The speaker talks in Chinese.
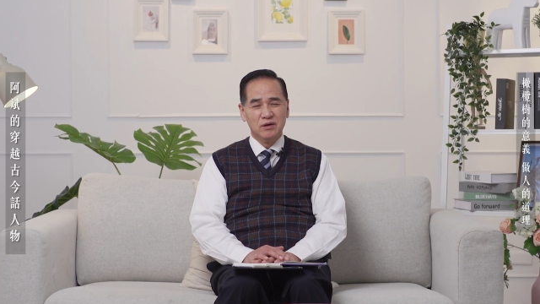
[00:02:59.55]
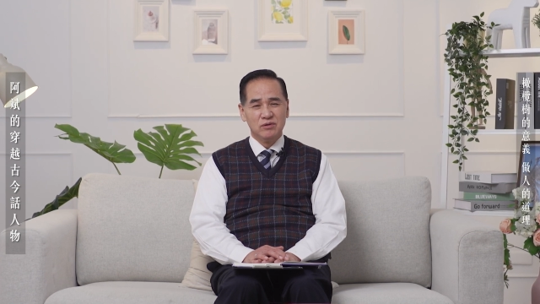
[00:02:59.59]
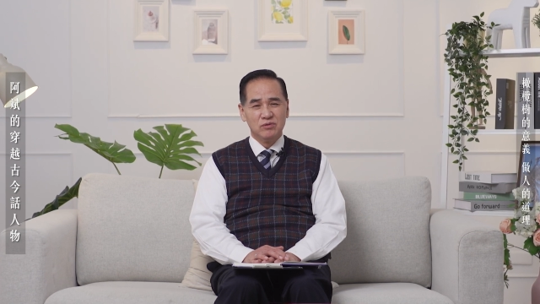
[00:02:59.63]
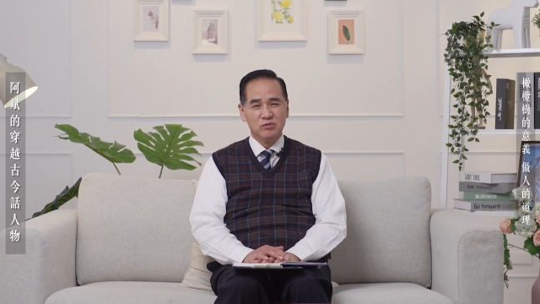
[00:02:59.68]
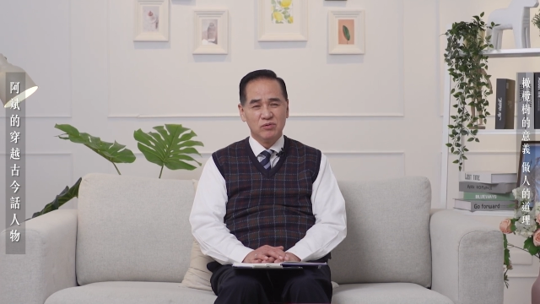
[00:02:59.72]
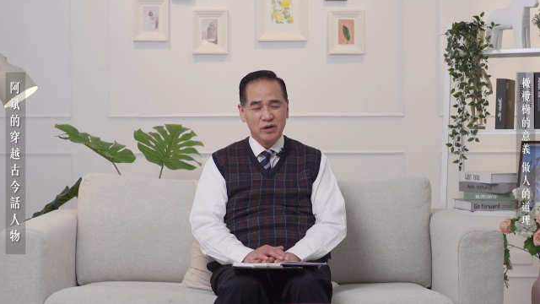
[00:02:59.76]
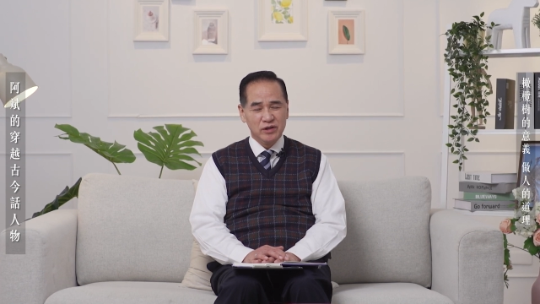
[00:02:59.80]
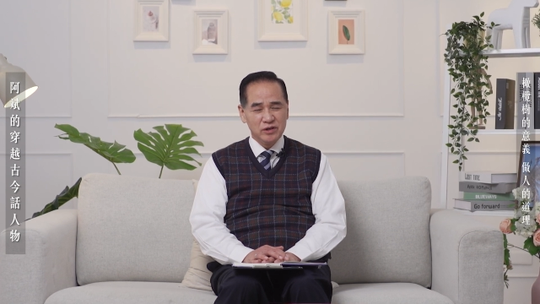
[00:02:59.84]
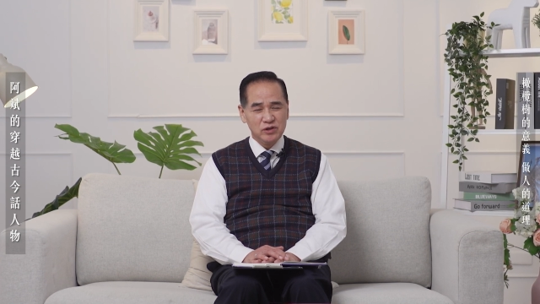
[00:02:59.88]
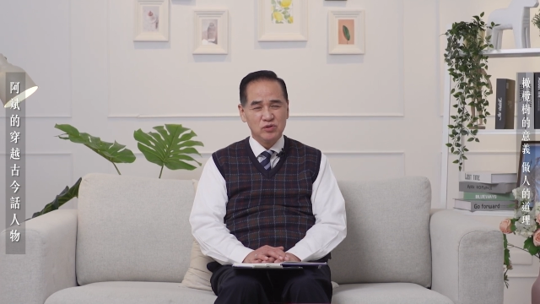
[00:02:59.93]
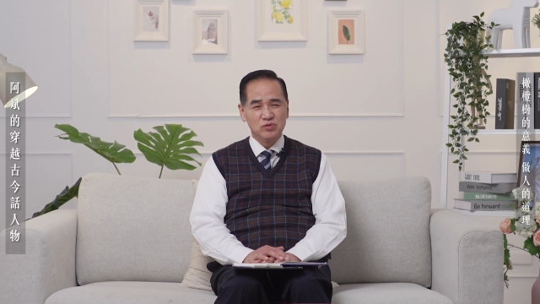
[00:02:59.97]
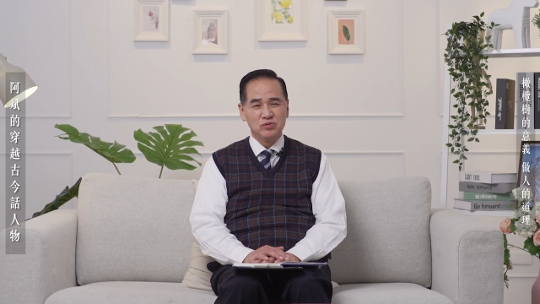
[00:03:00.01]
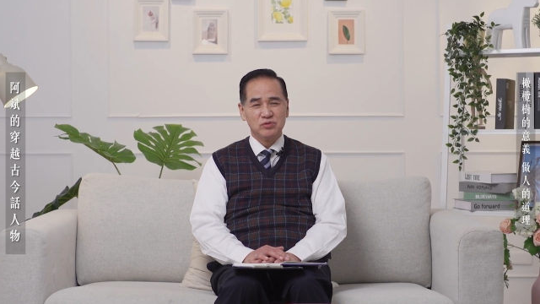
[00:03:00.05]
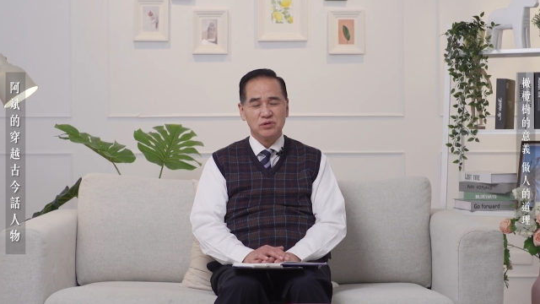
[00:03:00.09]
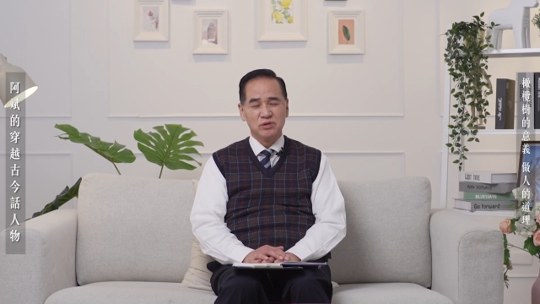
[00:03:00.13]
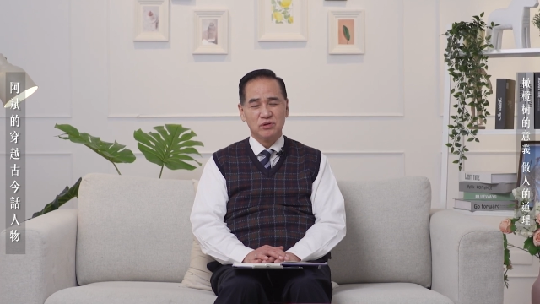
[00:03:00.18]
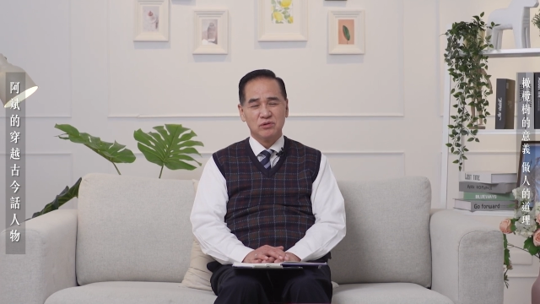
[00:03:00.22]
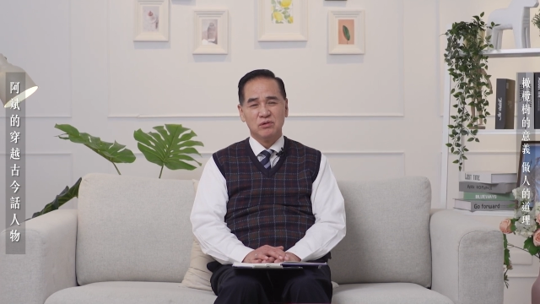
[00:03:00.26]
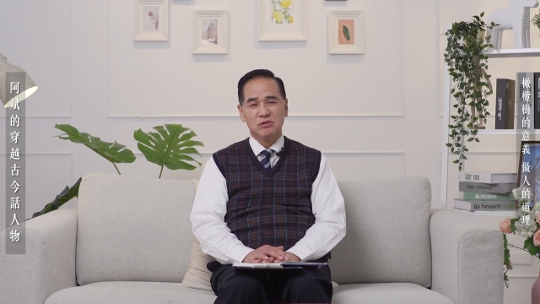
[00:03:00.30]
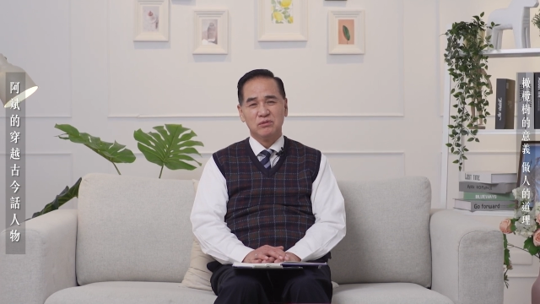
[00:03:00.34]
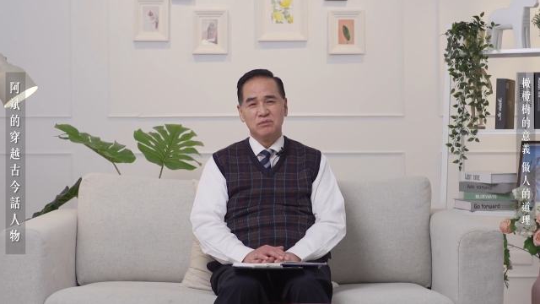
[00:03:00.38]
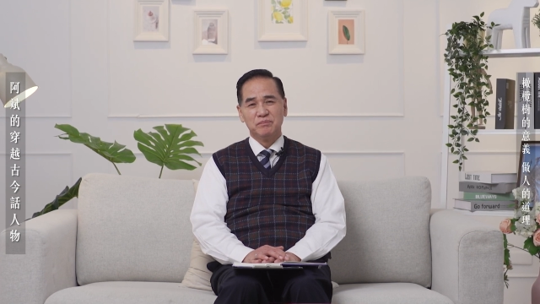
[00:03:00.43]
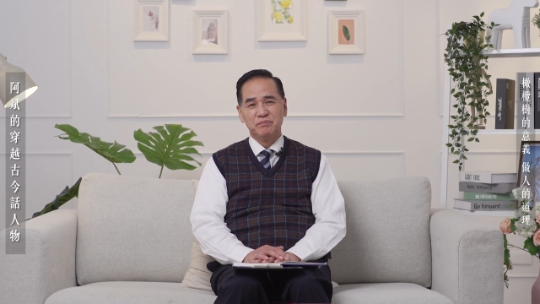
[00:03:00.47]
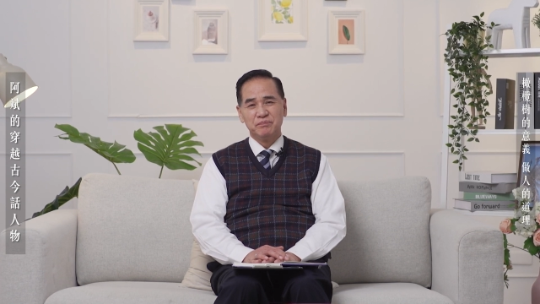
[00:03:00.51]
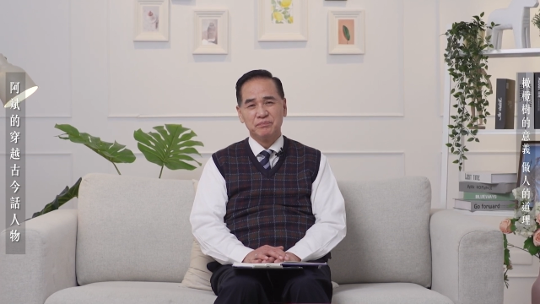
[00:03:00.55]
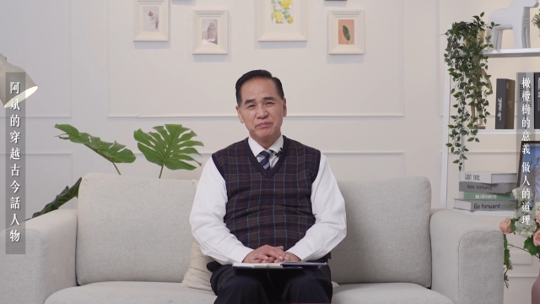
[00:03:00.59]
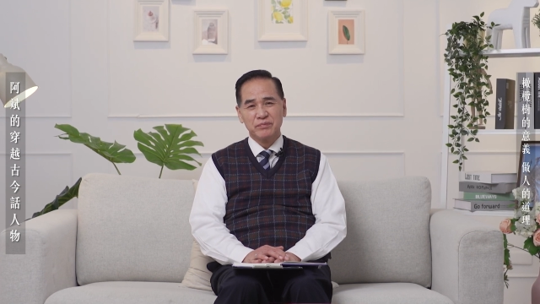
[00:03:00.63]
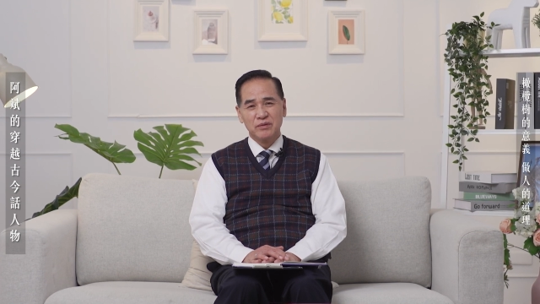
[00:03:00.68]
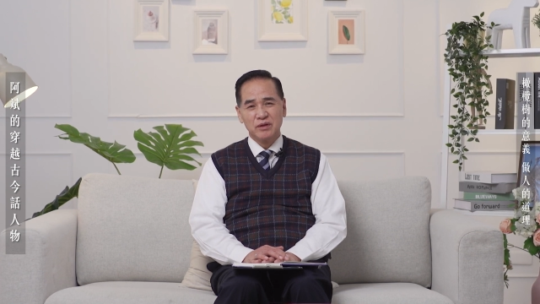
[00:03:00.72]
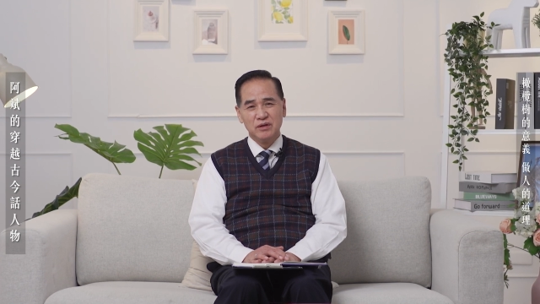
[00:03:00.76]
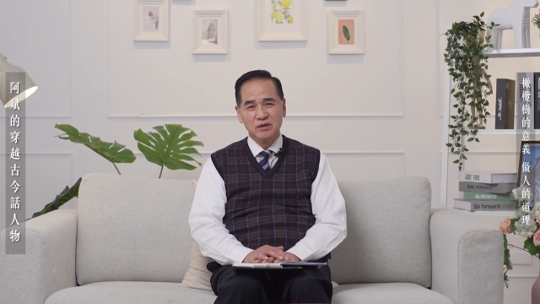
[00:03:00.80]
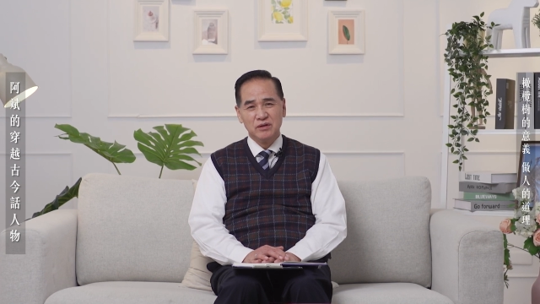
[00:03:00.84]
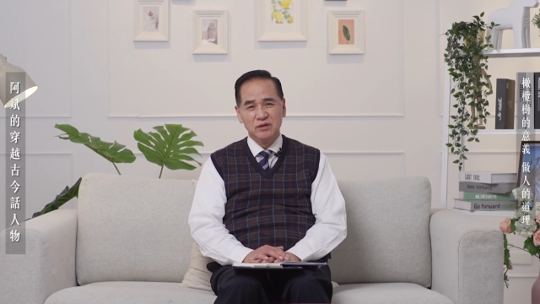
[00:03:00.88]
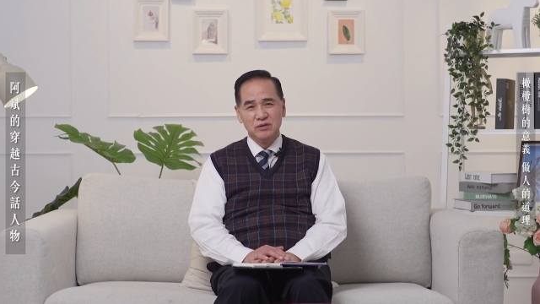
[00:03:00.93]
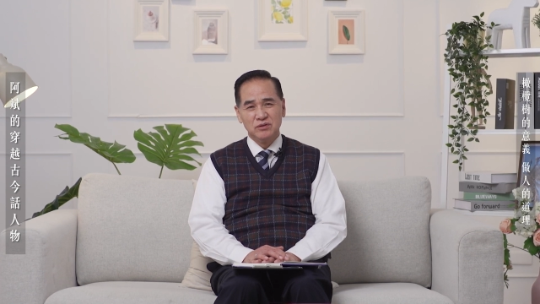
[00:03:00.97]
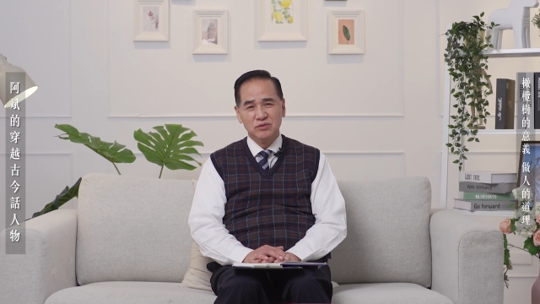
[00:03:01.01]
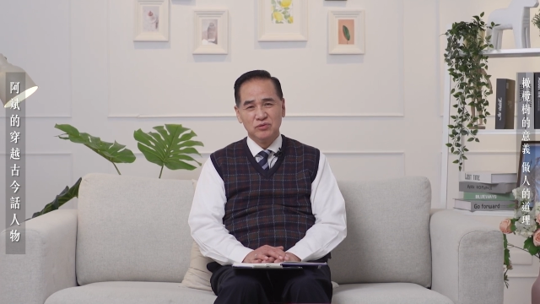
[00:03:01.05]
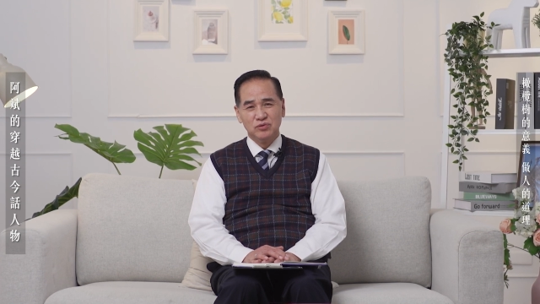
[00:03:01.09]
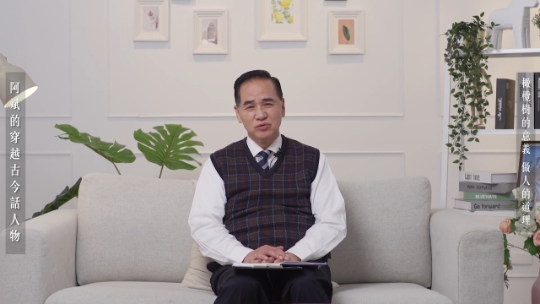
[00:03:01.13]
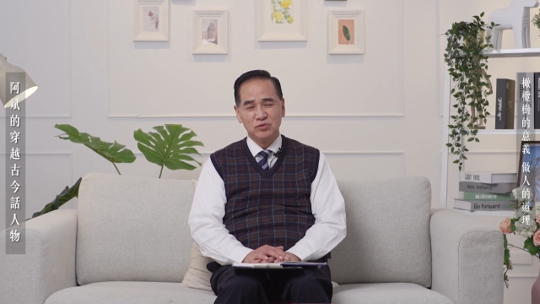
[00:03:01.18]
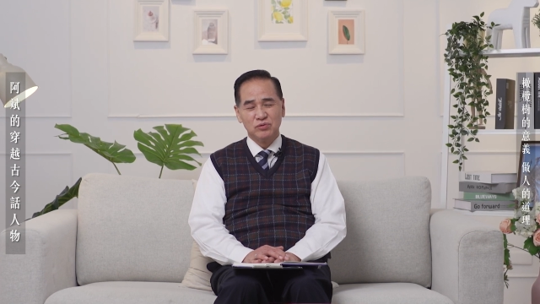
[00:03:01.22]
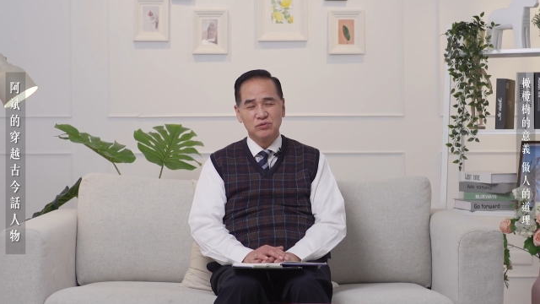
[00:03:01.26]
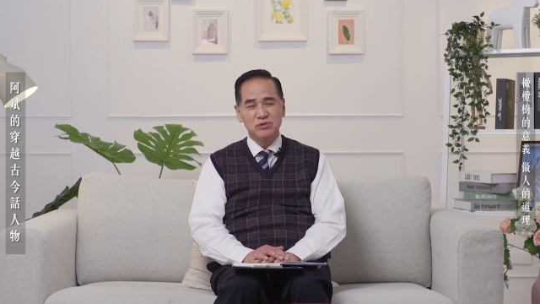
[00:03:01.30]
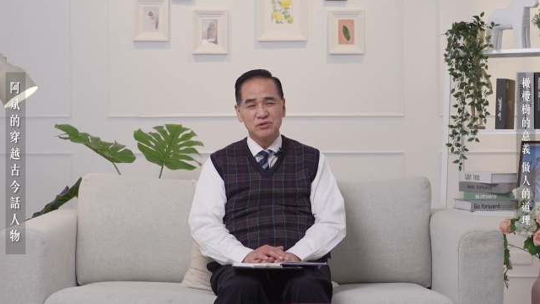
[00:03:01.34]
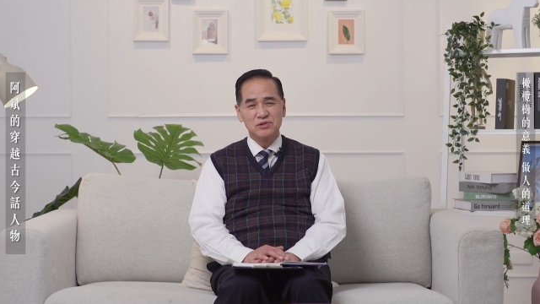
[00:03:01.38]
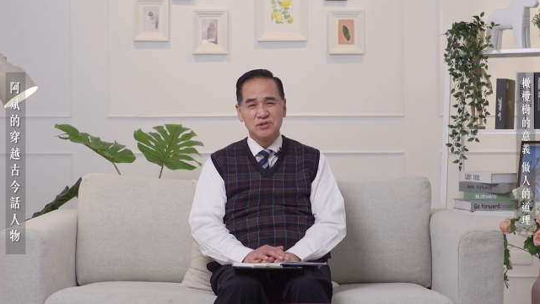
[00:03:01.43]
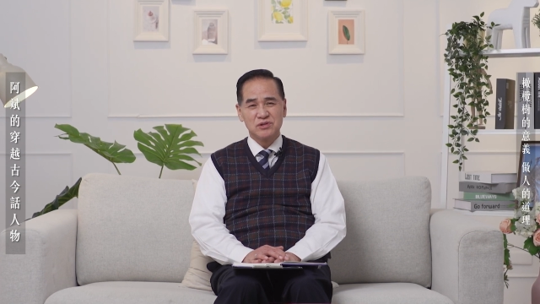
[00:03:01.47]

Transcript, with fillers: 外艺术是讲，如果